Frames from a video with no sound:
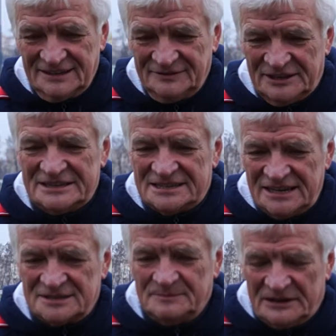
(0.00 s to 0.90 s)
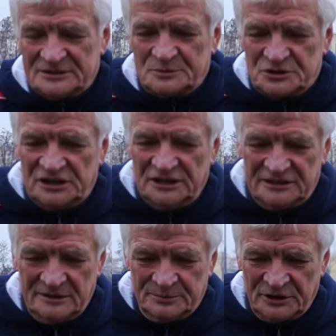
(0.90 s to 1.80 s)
więc jest bardzo przychylny
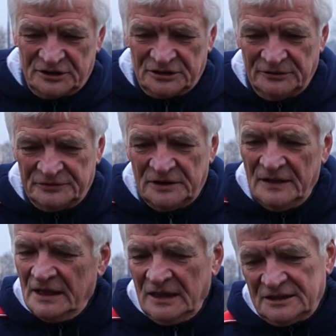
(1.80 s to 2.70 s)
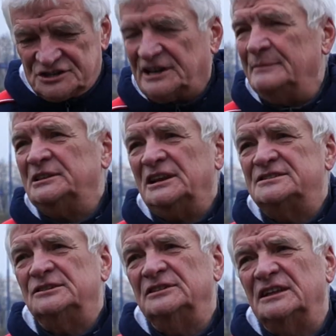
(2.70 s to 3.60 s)
ten projektowi. Czekamy teraz
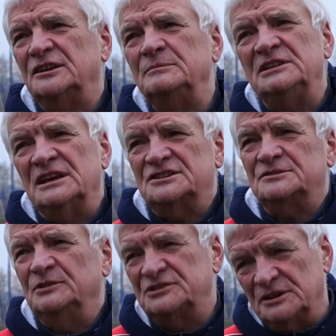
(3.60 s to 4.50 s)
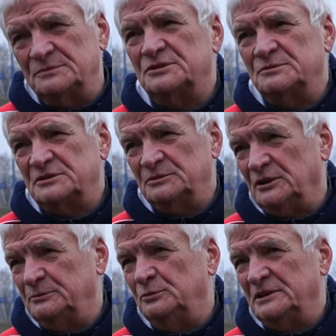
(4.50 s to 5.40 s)
tylko na terminarz, bo chcielibyśmy, żeby to był